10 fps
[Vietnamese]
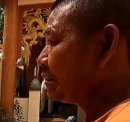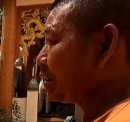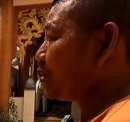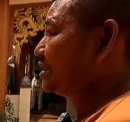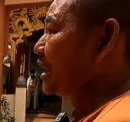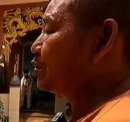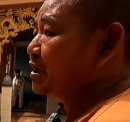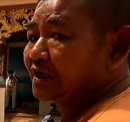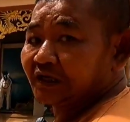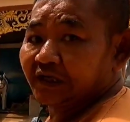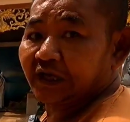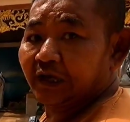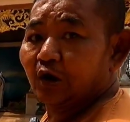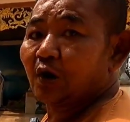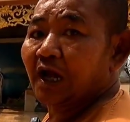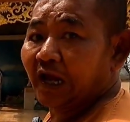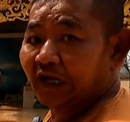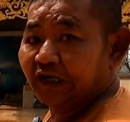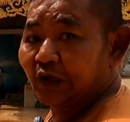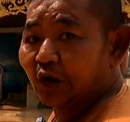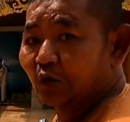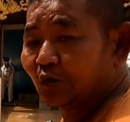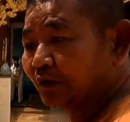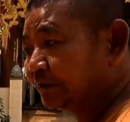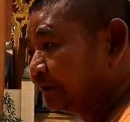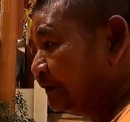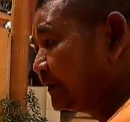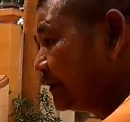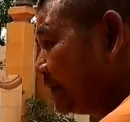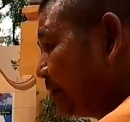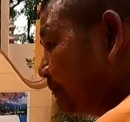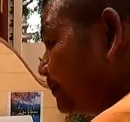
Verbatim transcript: ở ngoài sau lưng cái chánh điện có cái hang đi vô dạ